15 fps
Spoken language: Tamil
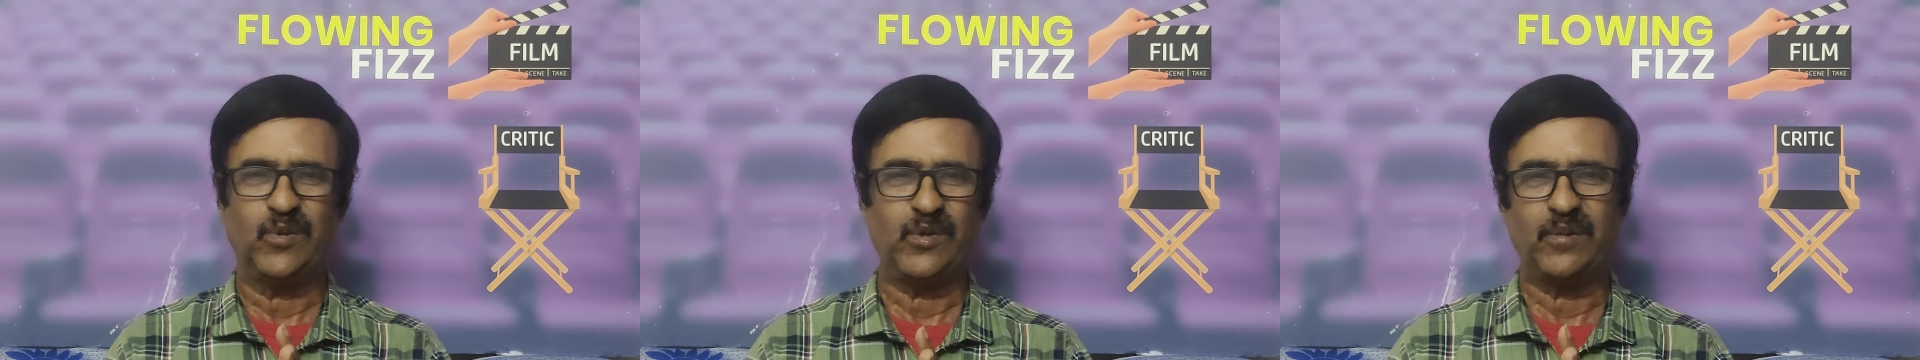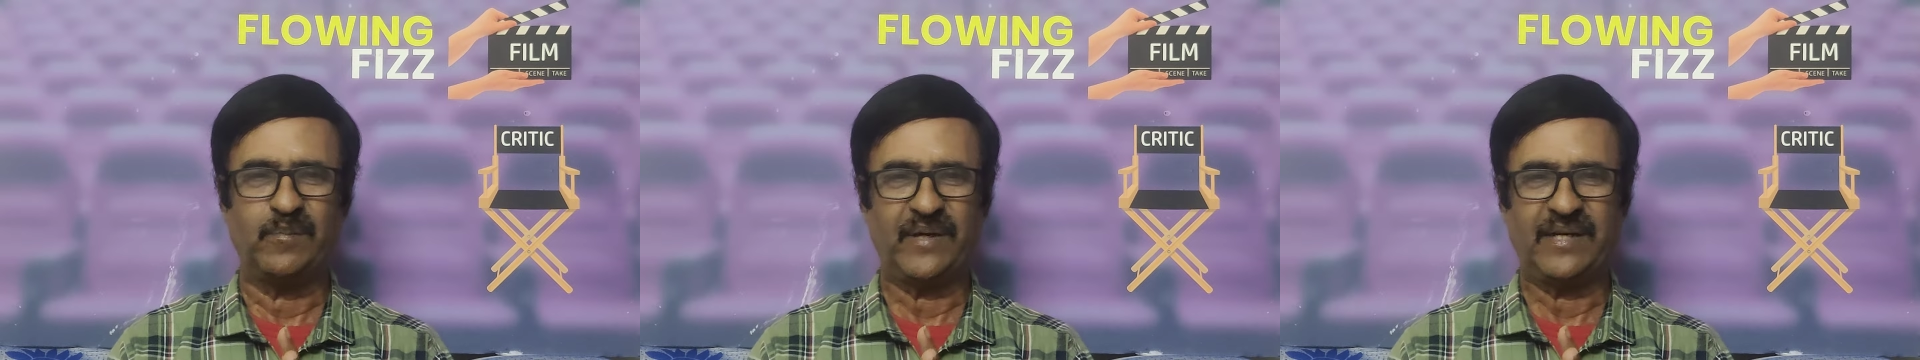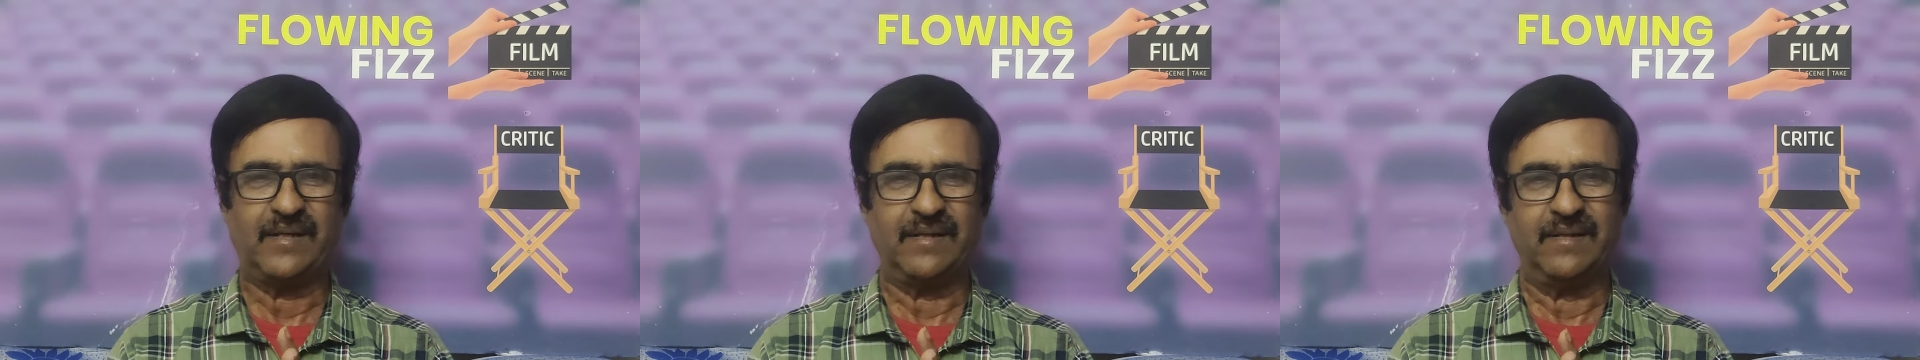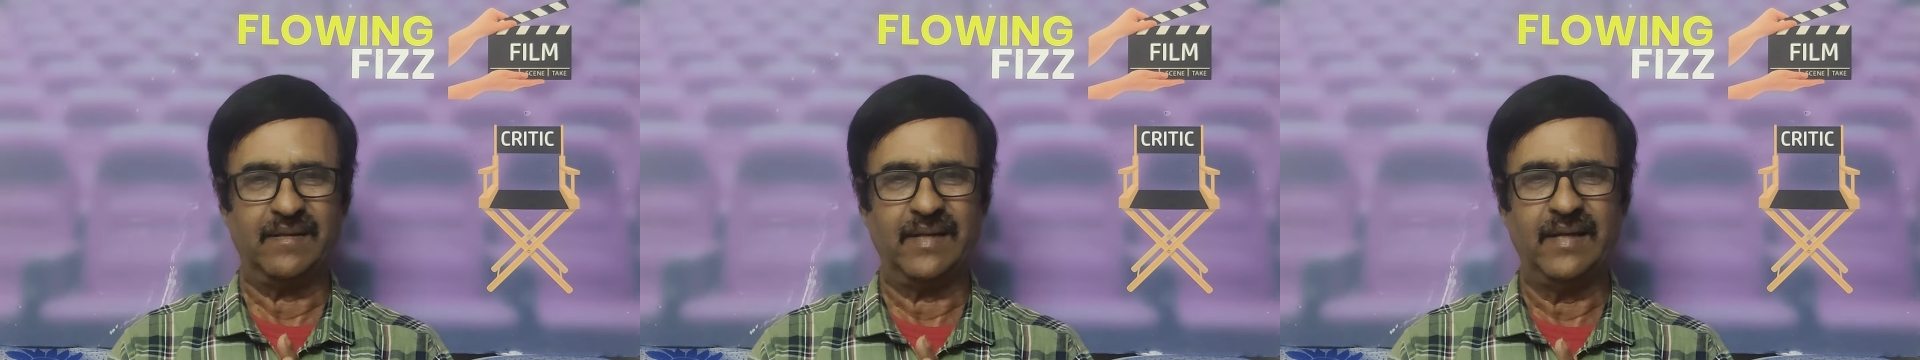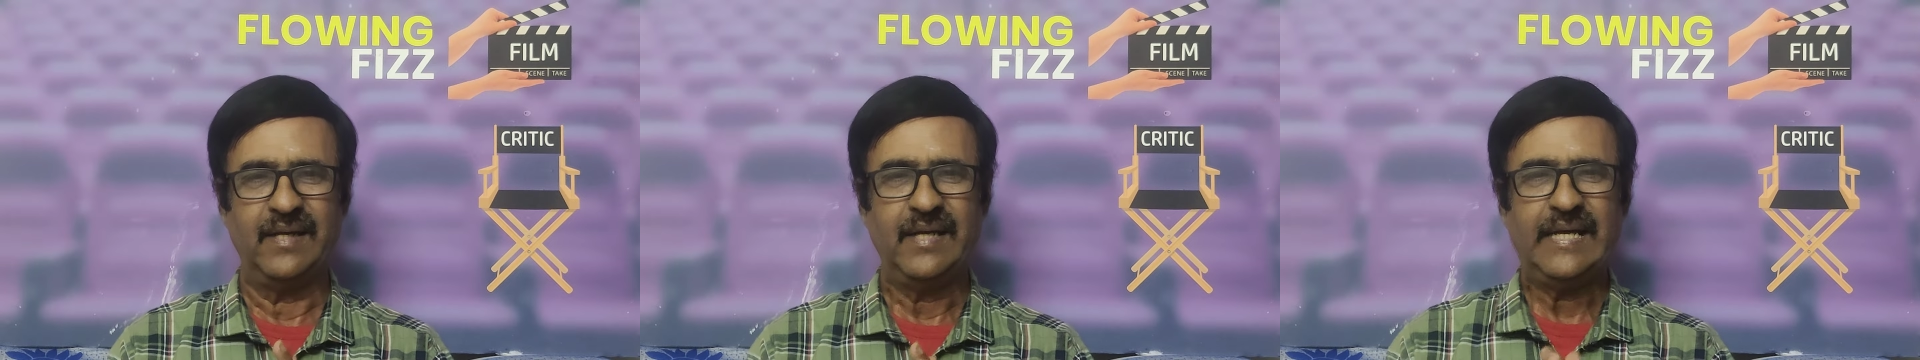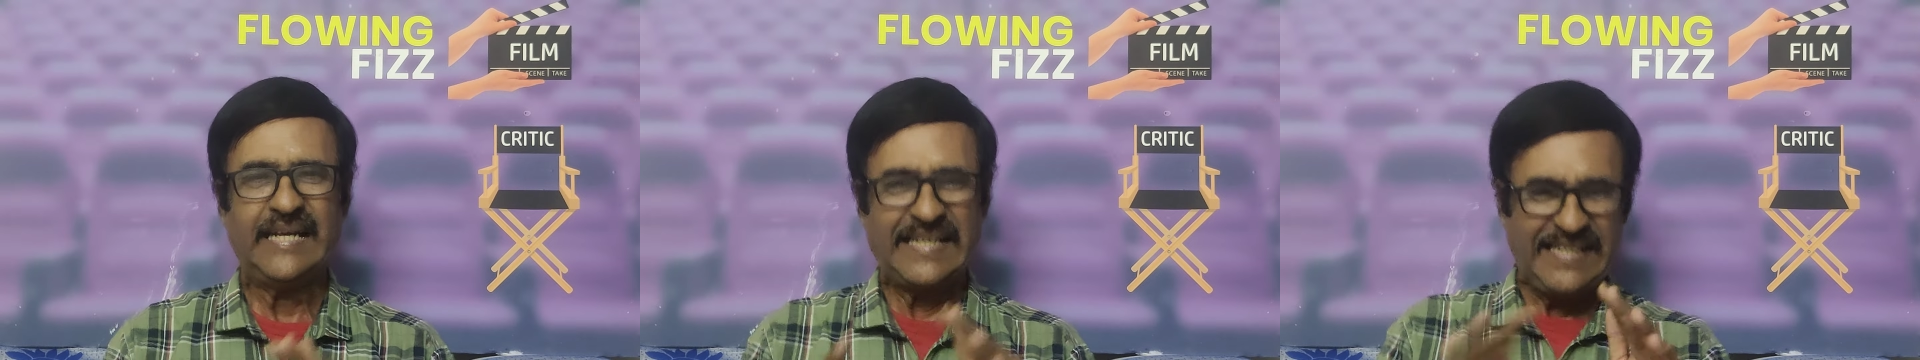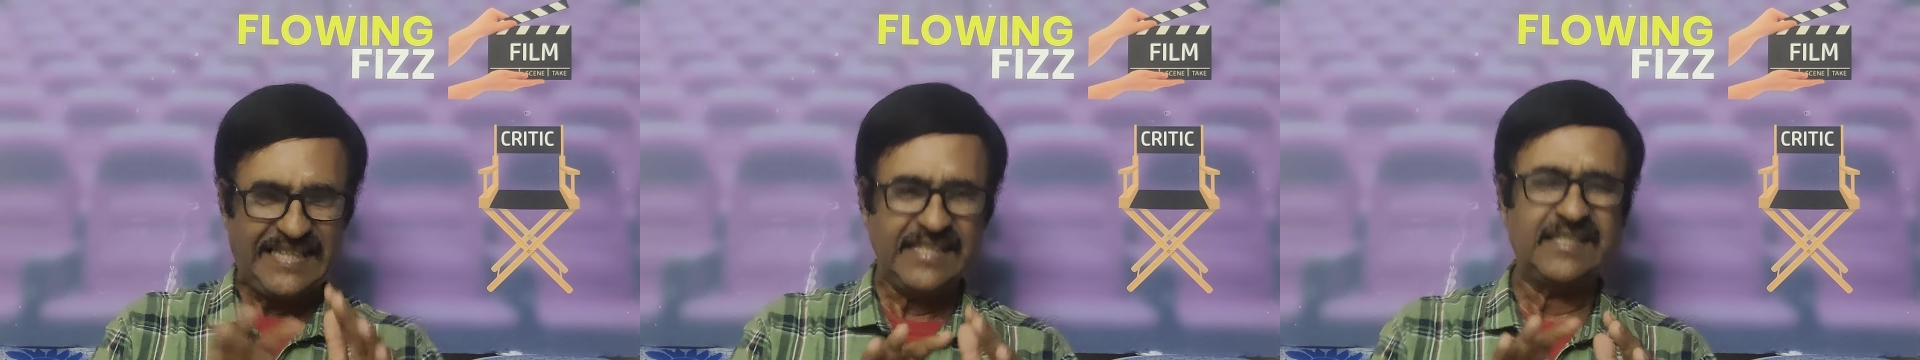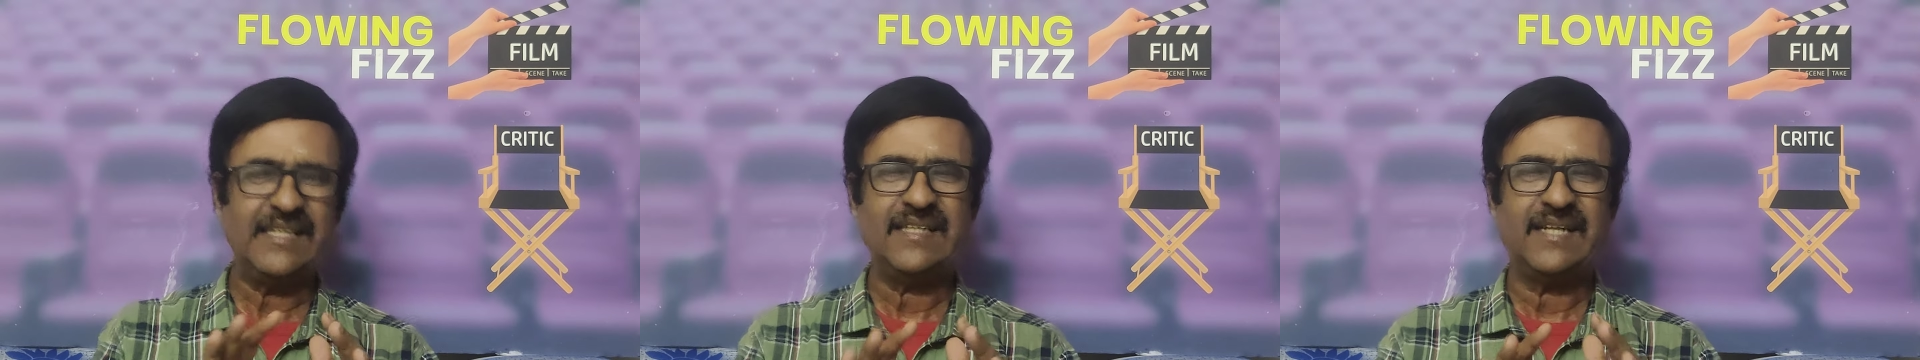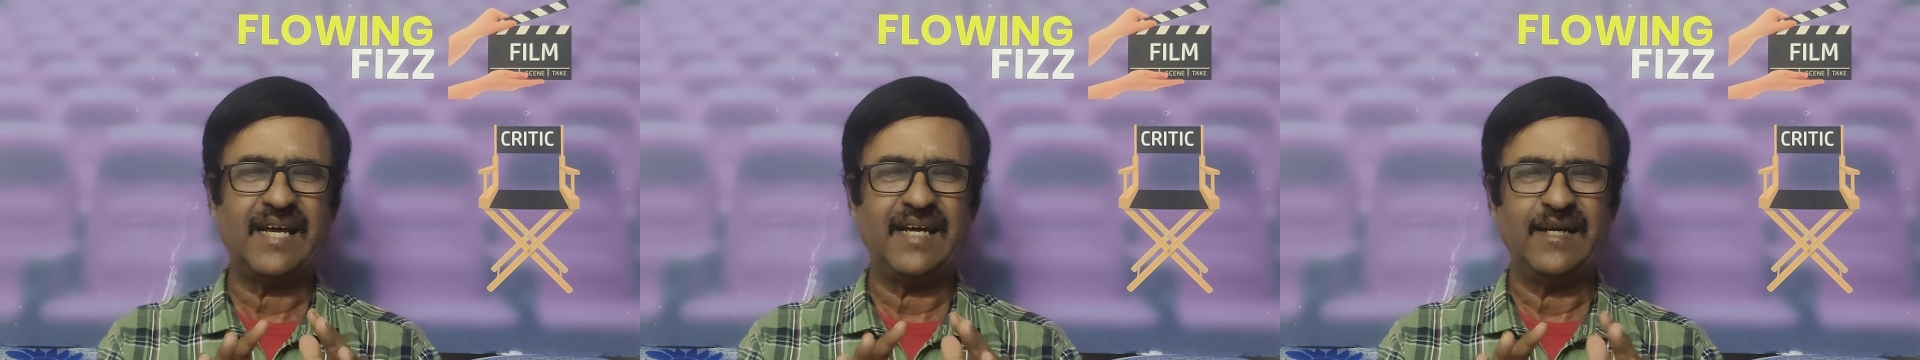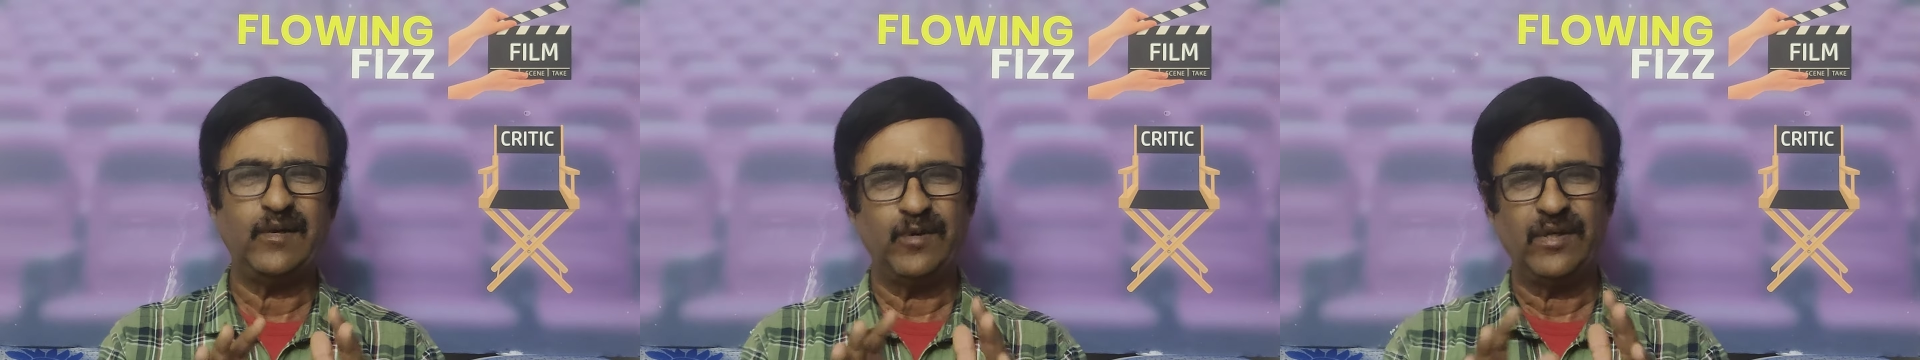கொடுக்கப்பட்டிருந்தது கிட்டத்தட்ட
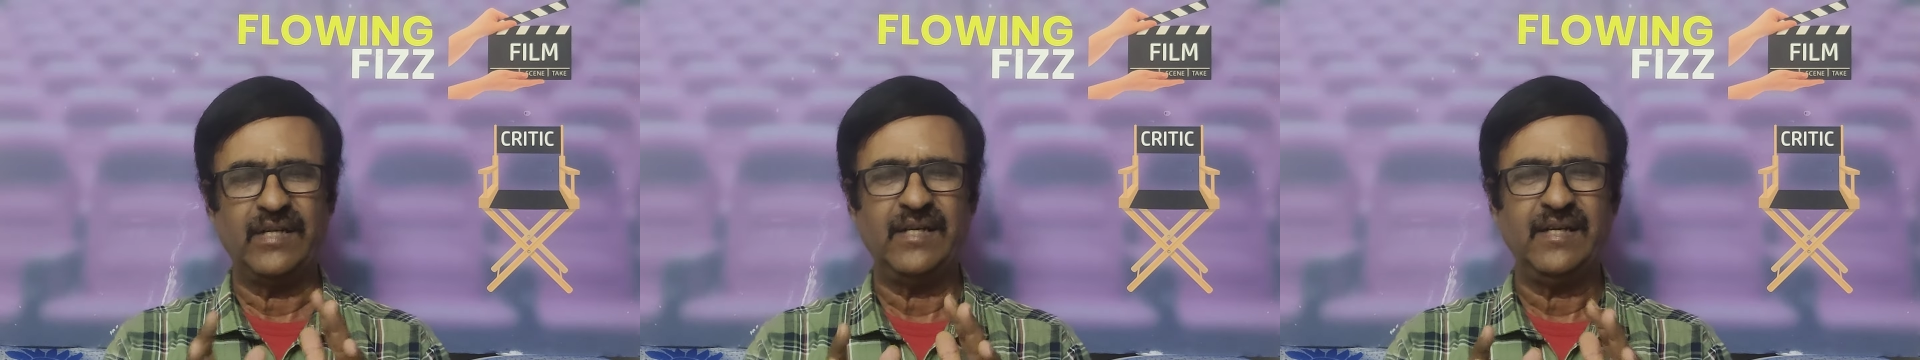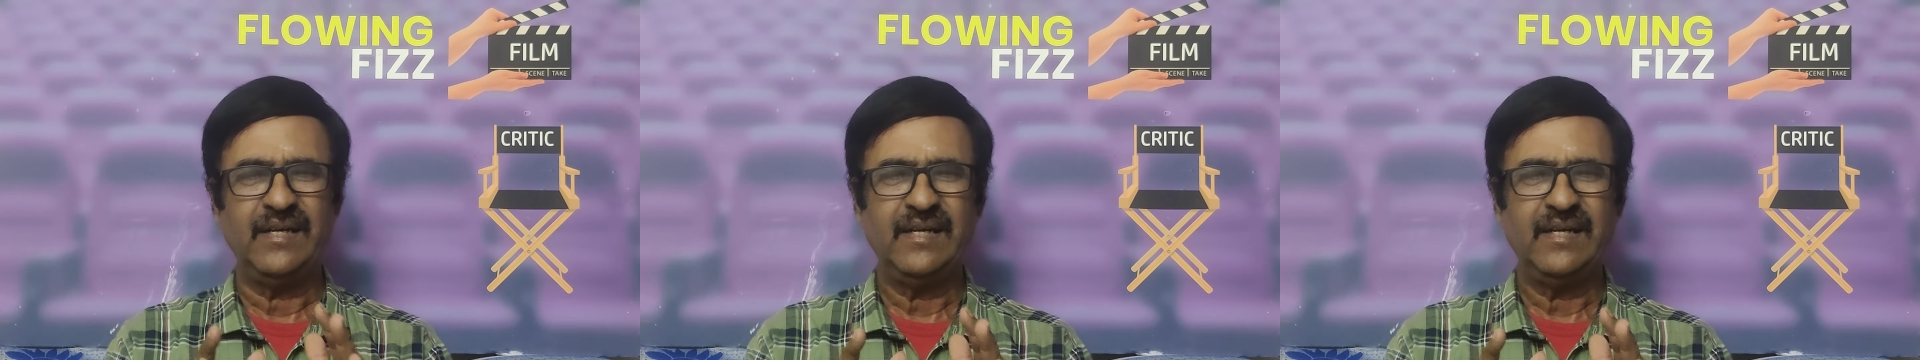ஒரு